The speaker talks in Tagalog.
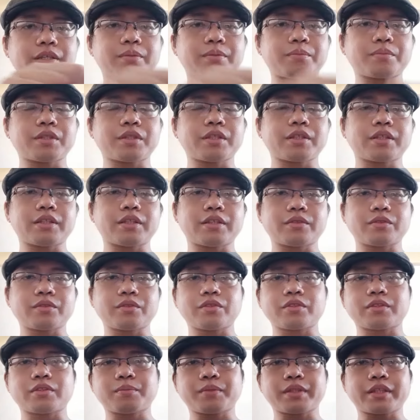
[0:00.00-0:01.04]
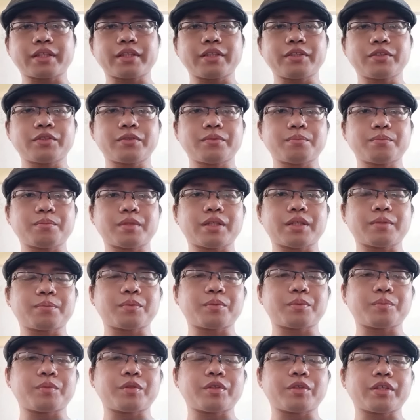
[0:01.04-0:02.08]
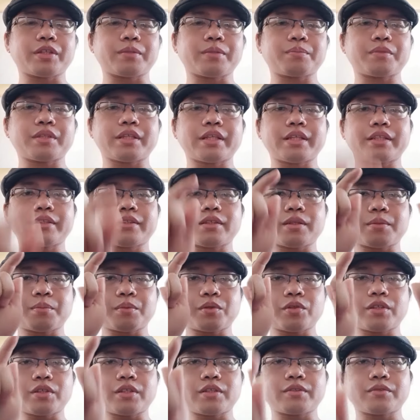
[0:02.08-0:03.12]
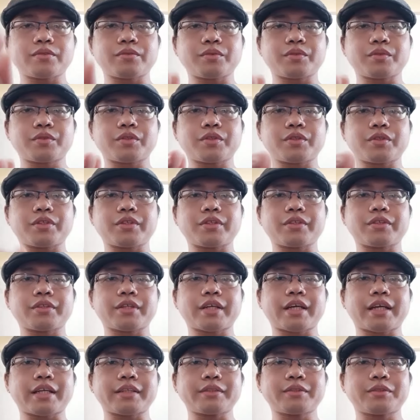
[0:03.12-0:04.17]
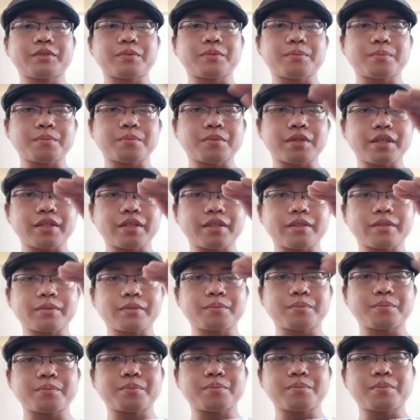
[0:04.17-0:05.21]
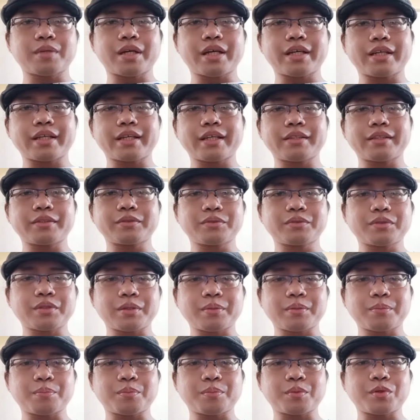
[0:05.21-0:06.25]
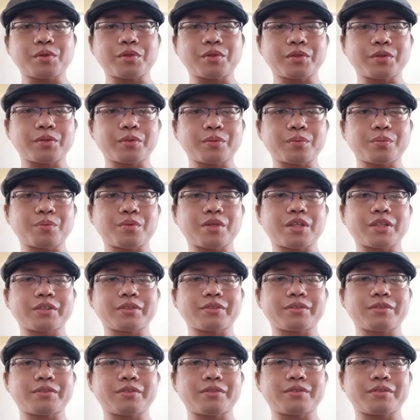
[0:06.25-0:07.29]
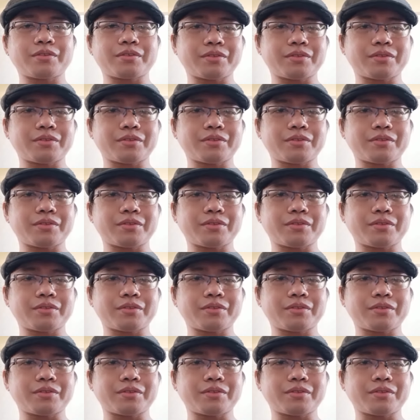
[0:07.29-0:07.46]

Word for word: click ang notification bell for more updates po on with your reaction vlog bye guys thank for watching